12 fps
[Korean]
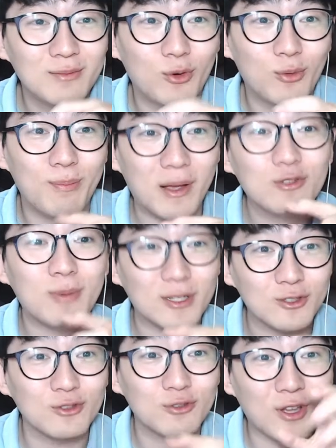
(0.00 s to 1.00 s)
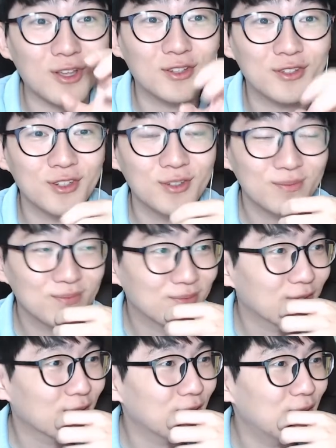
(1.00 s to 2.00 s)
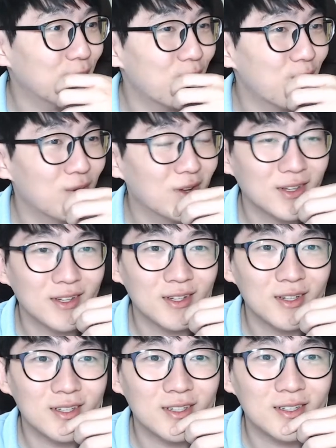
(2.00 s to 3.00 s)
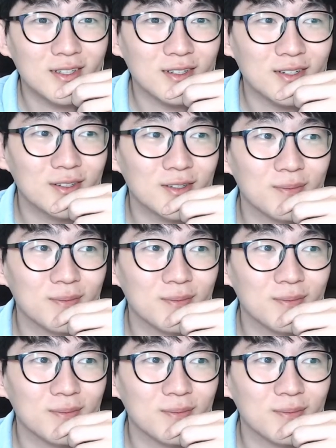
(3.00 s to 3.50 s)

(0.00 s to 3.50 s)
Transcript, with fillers: 뭐 맥주 마셔도 되겠죠. 그리고 그